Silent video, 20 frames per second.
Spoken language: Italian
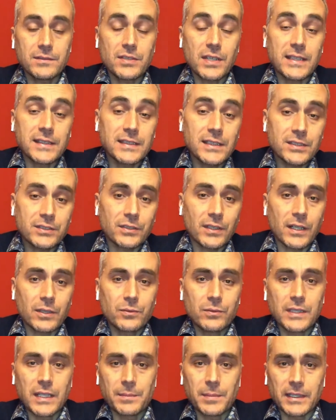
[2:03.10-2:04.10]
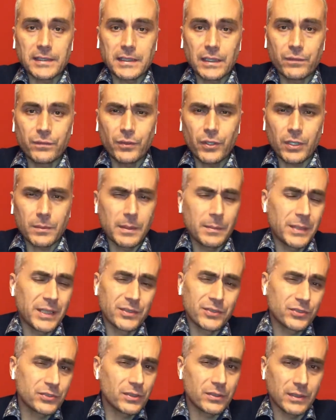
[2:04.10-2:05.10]
Esistono alcune piattaforme, ma
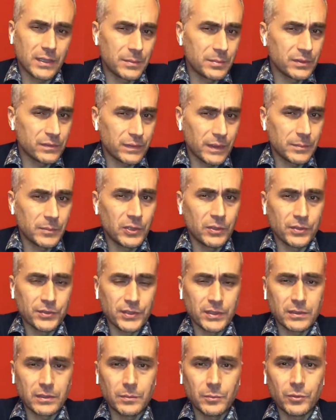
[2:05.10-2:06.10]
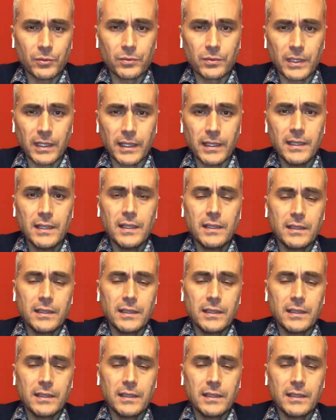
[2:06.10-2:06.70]
non sono le più famose comunque,